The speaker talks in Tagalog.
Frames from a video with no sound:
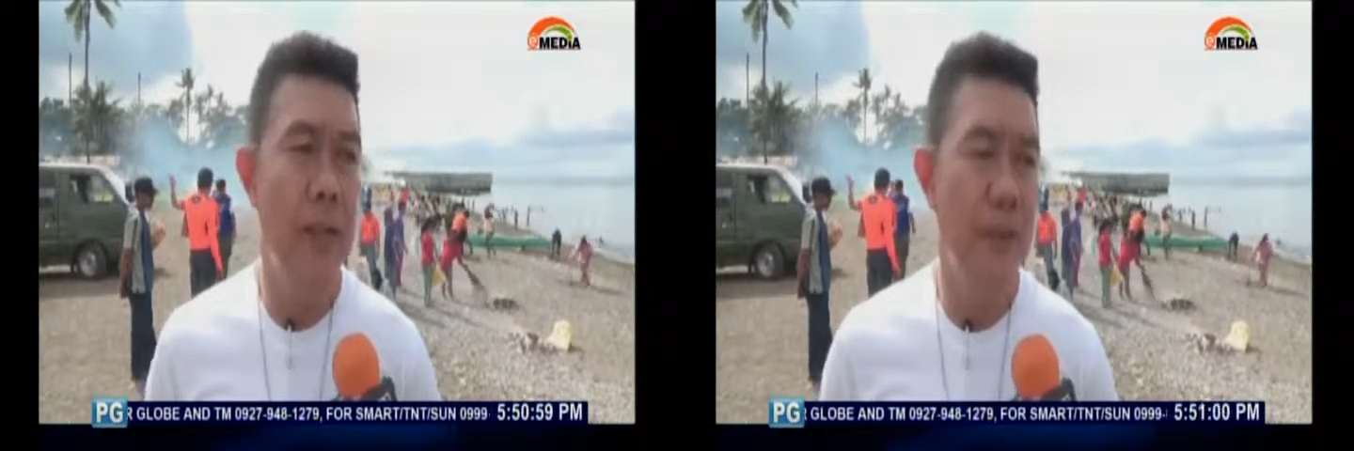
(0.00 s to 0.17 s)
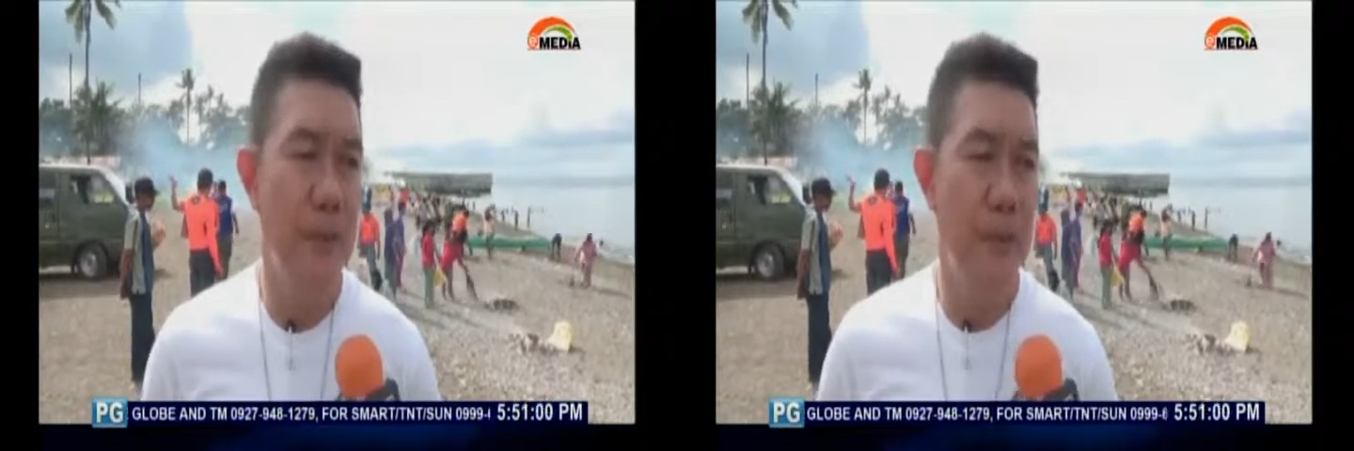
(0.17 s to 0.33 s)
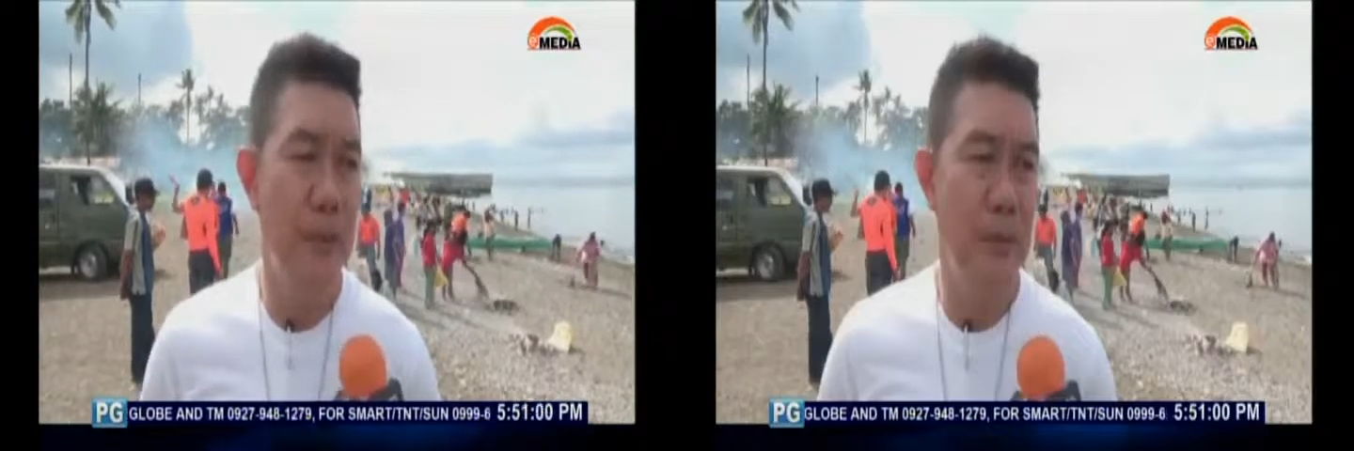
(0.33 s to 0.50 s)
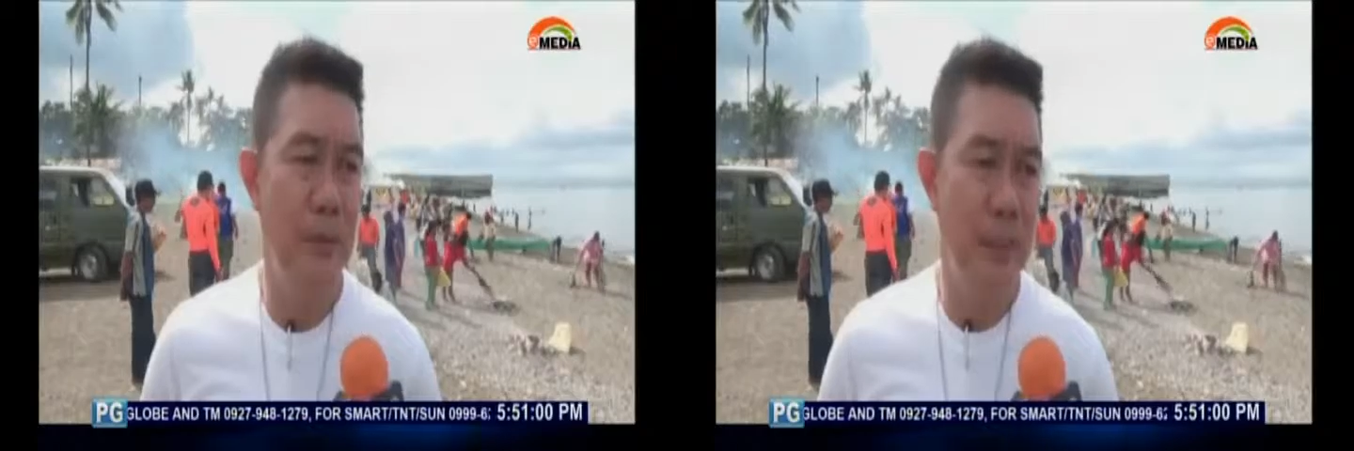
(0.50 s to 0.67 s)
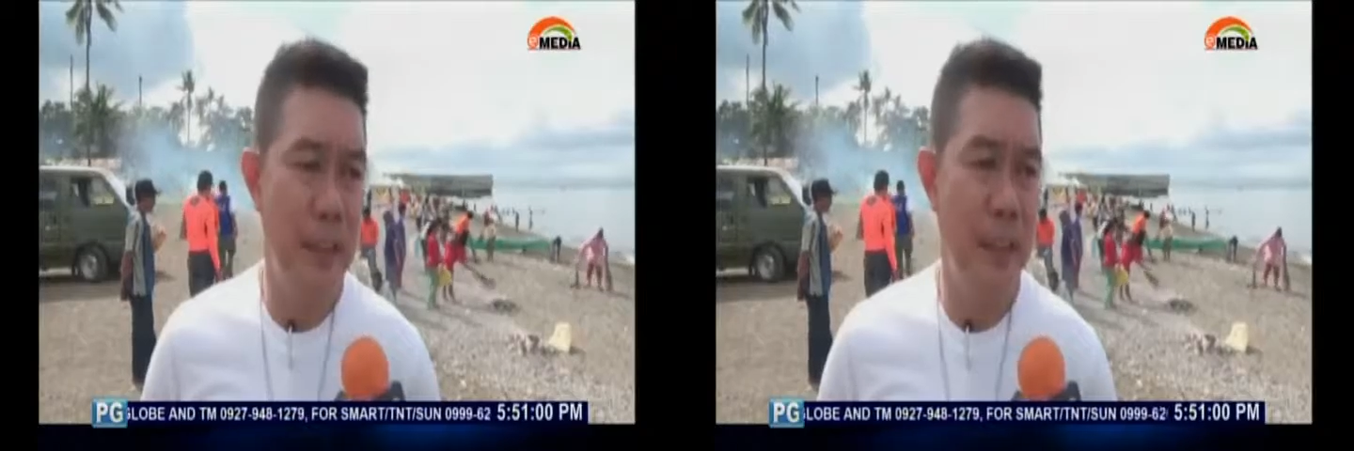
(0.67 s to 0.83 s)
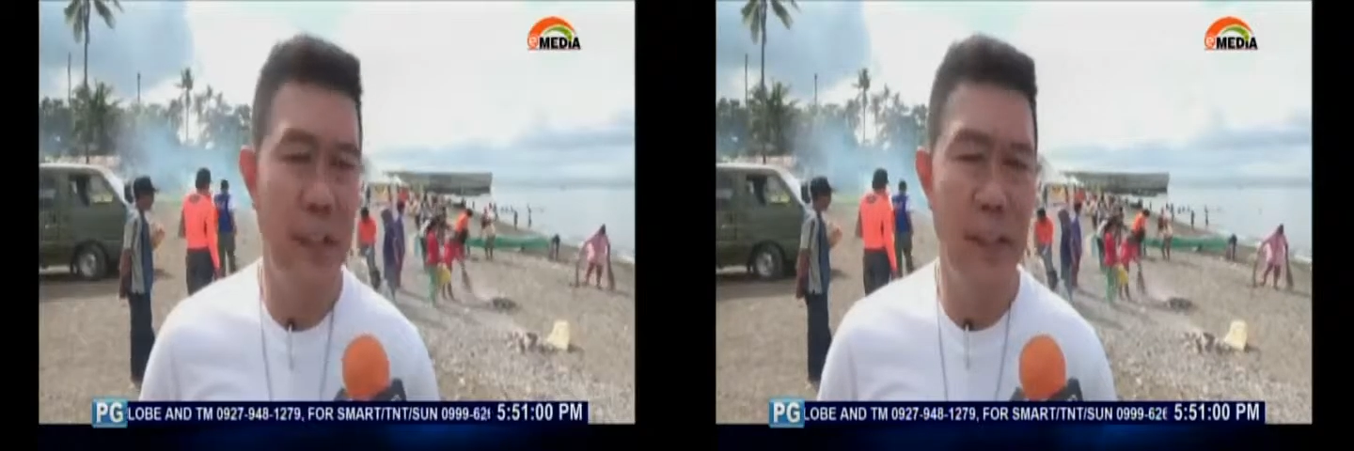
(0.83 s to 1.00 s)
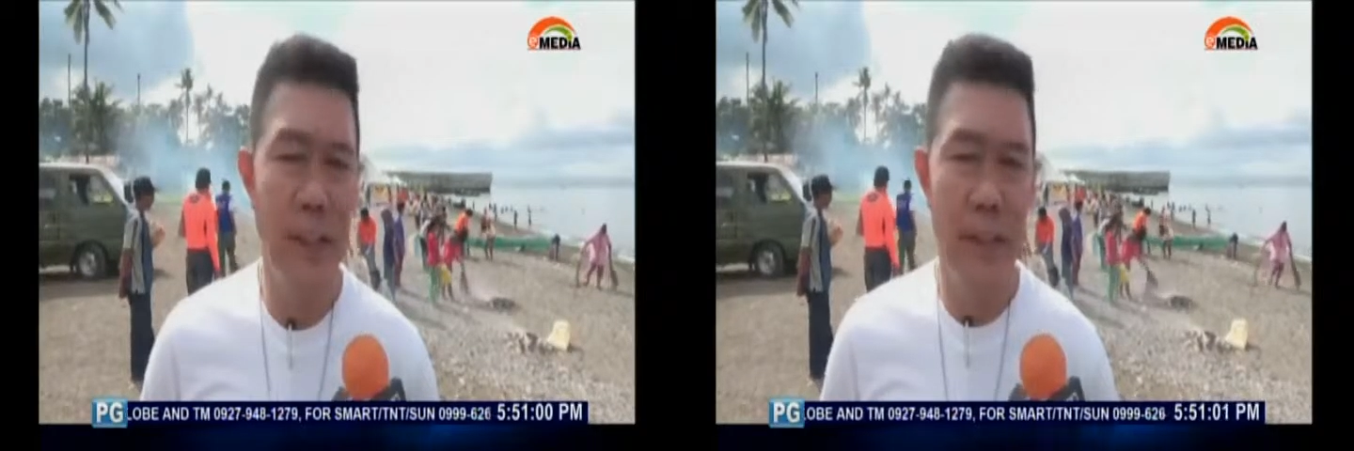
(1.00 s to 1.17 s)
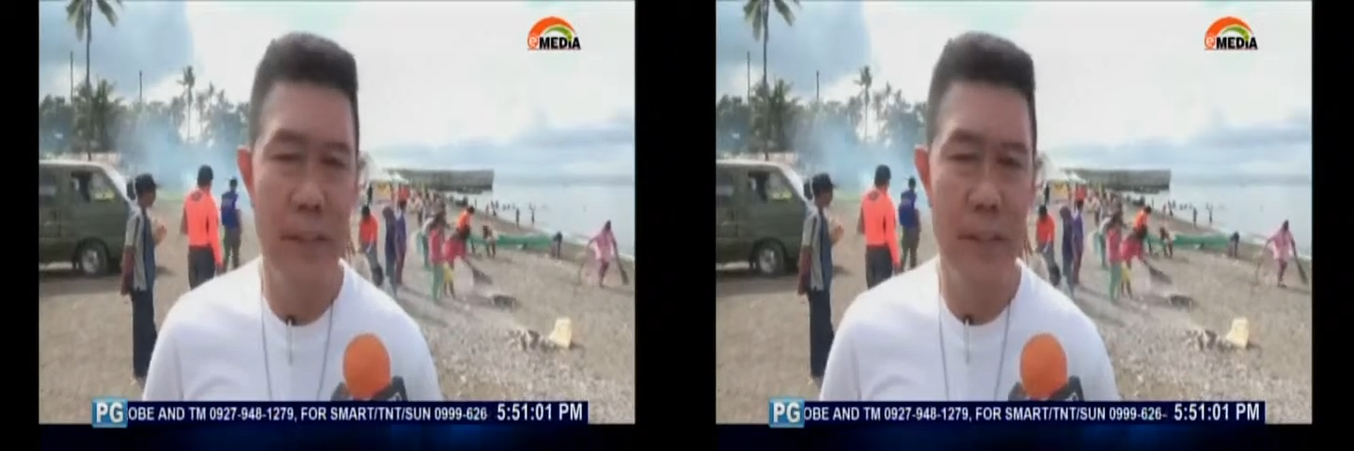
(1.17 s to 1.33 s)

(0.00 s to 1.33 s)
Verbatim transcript: diaton pasar area.